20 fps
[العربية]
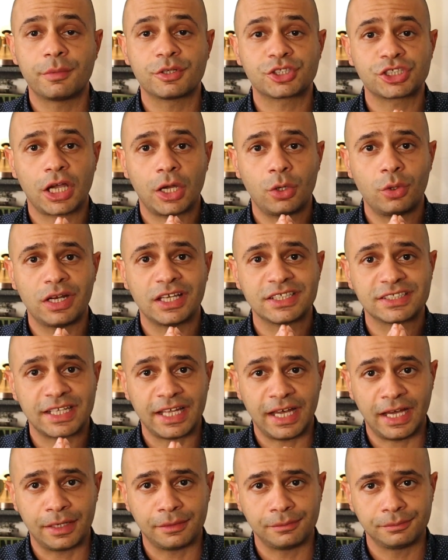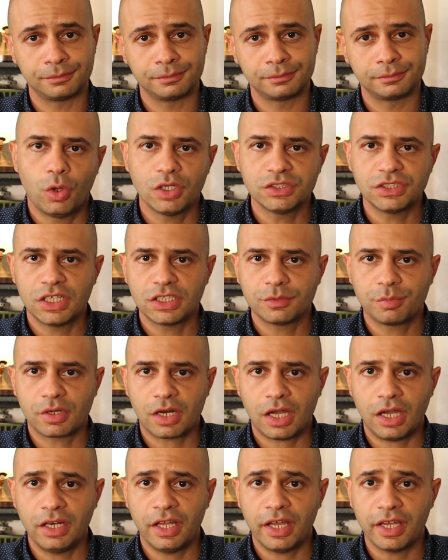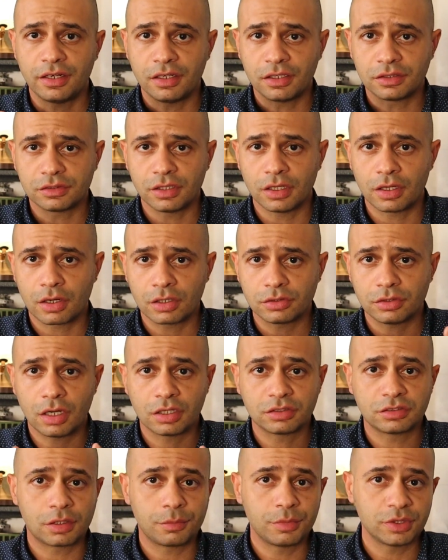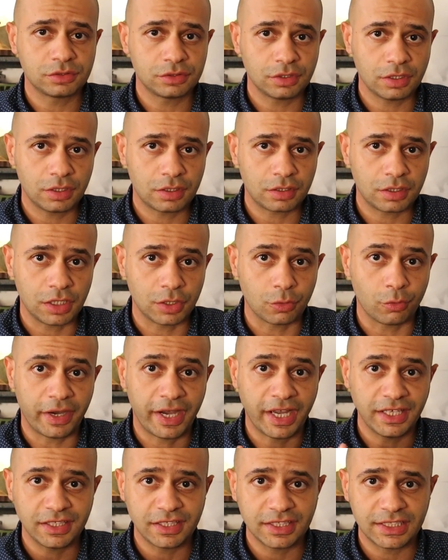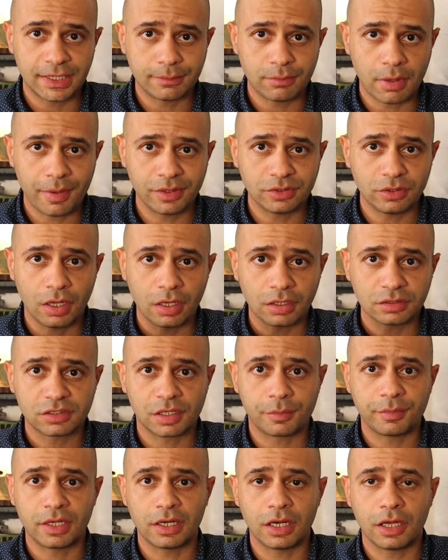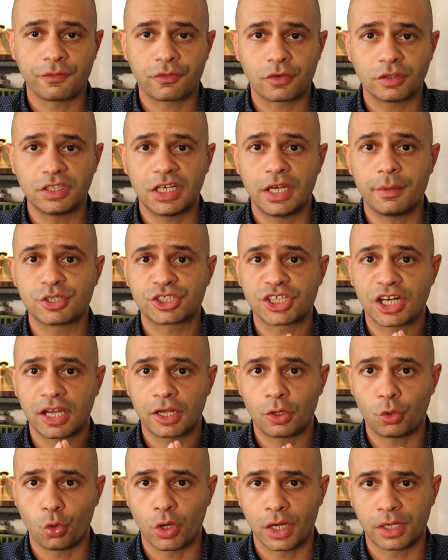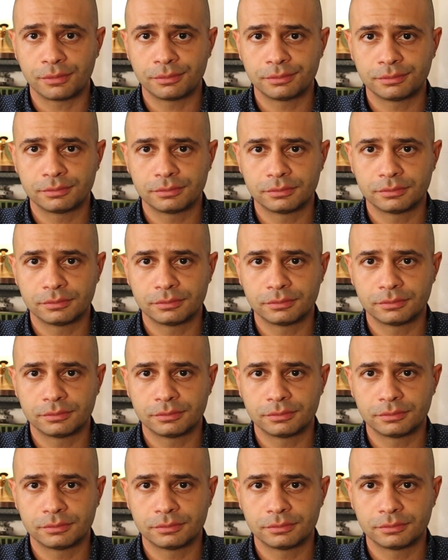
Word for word: اللي بيشغلوا الاسلحة وصلت مرحلة ان الطيارات اكتر من الطيارين وعدد الدبابات اكتر من الافراد اللي بيشغلوها